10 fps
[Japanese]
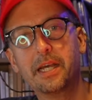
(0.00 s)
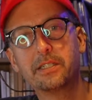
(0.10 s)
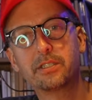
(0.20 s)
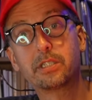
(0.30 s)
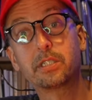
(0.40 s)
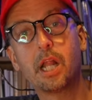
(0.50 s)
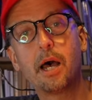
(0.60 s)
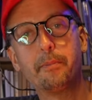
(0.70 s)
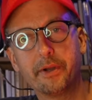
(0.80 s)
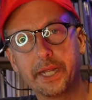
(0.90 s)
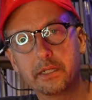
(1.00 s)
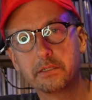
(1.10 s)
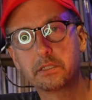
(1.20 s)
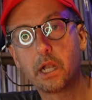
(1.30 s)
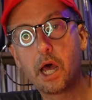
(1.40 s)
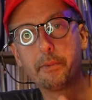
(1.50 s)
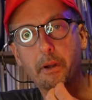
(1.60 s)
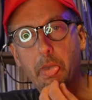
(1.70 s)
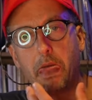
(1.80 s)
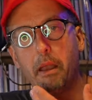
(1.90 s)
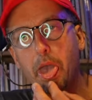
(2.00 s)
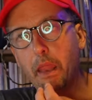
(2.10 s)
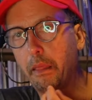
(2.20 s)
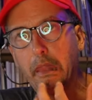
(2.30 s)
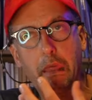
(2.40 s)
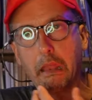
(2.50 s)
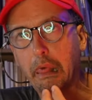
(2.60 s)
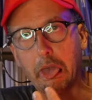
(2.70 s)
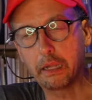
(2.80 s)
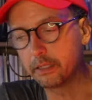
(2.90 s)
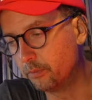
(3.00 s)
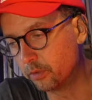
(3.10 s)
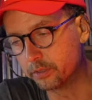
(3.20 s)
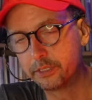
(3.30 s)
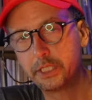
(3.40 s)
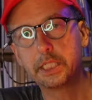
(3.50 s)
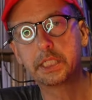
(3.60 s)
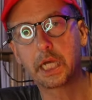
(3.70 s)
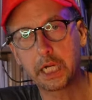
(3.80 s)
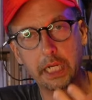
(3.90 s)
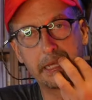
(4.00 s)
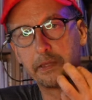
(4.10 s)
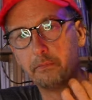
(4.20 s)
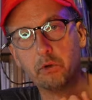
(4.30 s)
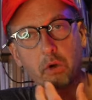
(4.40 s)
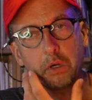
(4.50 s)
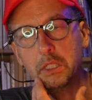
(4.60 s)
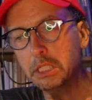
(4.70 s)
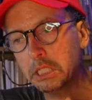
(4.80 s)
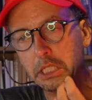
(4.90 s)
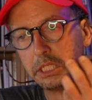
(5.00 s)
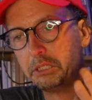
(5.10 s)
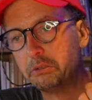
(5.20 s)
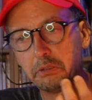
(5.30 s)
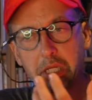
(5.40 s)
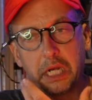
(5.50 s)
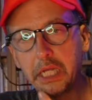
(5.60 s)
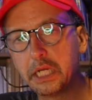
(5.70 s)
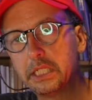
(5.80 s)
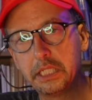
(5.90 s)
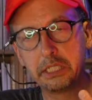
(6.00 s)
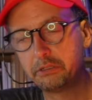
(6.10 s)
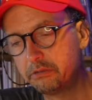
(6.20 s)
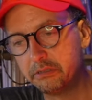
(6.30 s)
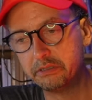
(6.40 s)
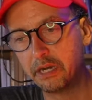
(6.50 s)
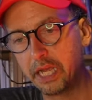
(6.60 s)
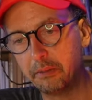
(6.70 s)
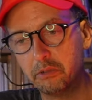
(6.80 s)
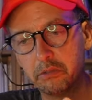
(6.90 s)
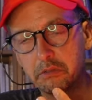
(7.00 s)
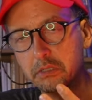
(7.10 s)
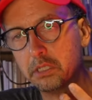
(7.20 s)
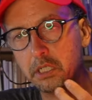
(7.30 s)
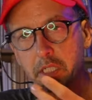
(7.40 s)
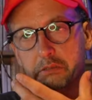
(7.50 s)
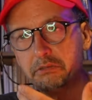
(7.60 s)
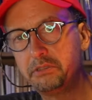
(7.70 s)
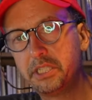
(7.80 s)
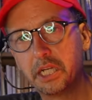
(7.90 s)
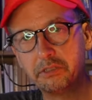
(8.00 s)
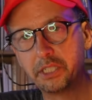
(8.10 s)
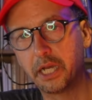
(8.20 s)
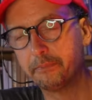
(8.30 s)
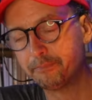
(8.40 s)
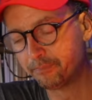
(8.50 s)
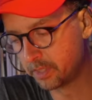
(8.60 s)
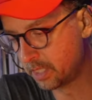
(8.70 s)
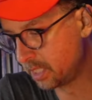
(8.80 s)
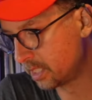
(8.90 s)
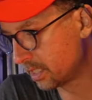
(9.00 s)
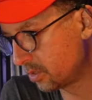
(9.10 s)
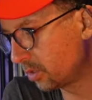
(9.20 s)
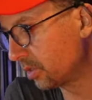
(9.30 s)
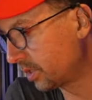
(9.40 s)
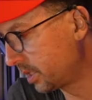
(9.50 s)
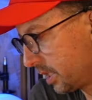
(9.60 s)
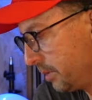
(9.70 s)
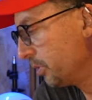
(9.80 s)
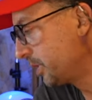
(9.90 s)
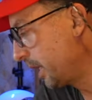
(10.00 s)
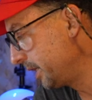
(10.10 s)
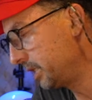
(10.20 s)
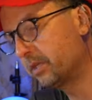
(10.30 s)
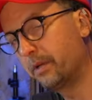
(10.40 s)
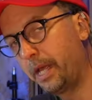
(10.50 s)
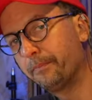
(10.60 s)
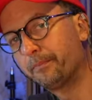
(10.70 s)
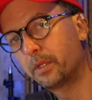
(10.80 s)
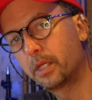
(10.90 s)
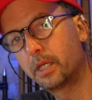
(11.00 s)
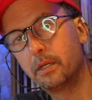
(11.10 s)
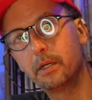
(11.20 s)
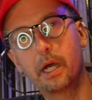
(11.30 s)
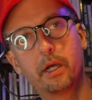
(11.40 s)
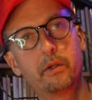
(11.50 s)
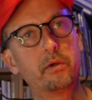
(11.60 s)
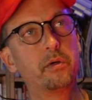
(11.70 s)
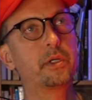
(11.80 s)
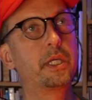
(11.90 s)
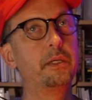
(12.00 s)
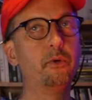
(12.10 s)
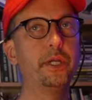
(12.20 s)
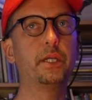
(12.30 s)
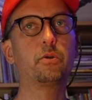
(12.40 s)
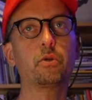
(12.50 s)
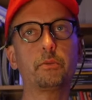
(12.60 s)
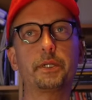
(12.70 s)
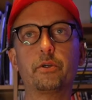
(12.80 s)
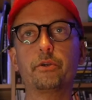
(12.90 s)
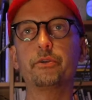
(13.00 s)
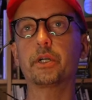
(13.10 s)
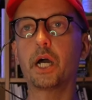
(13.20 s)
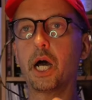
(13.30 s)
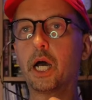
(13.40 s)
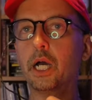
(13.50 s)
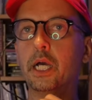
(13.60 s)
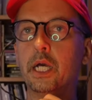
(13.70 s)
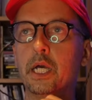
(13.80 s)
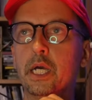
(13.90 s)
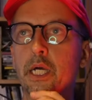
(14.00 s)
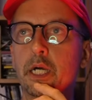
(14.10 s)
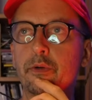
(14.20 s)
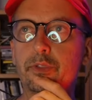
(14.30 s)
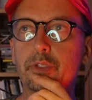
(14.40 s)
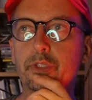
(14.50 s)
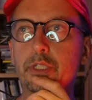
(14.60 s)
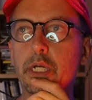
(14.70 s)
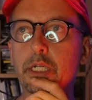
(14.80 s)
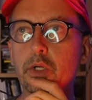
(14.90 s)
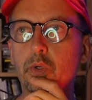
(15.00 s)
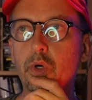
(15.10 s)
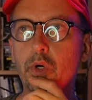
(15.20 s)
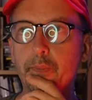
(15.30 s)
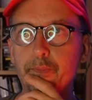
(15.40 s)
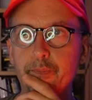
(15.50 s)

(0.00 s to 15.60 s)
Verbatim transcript: slobbering slobber もう口からねもうよだれが出てくるぐらいもうぐちゃぐちゃちょっと気持ち悪いですよねきあのキモい言葉というか通なんかこ